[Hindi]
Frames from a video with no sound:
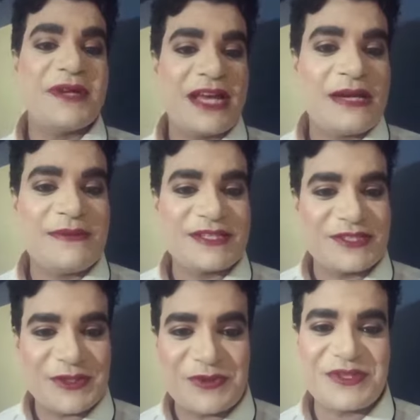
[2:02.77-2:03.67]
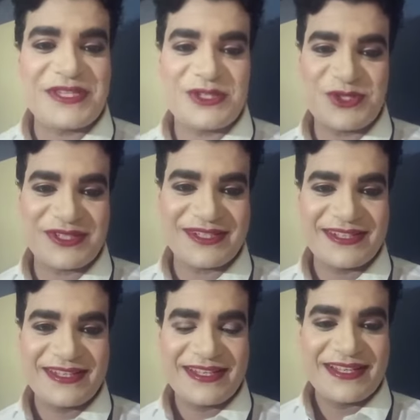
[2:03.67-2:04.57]
बढ़ावा ज़रूर दीजिए
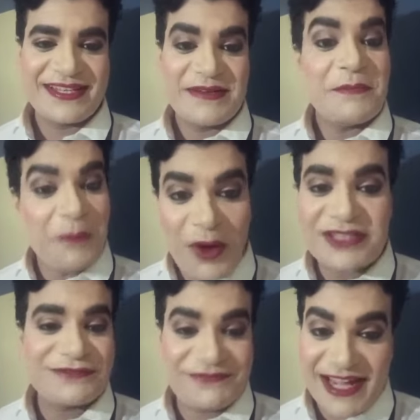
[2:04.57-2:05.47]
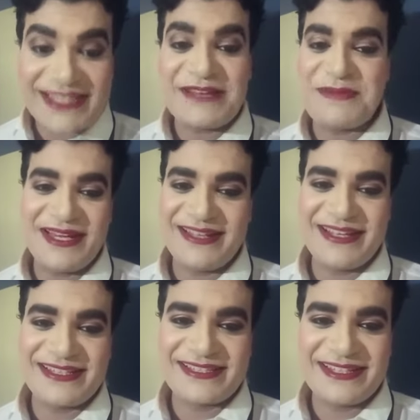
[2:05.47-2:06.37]
बहुत फ़ायदा
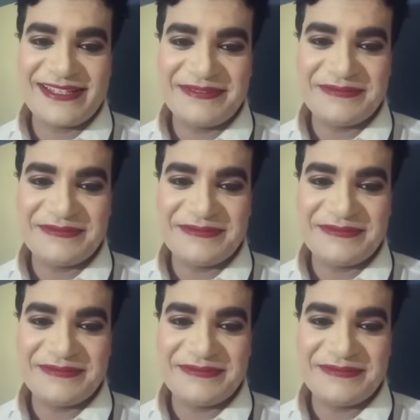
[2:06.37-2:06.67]
मिलेगा इसका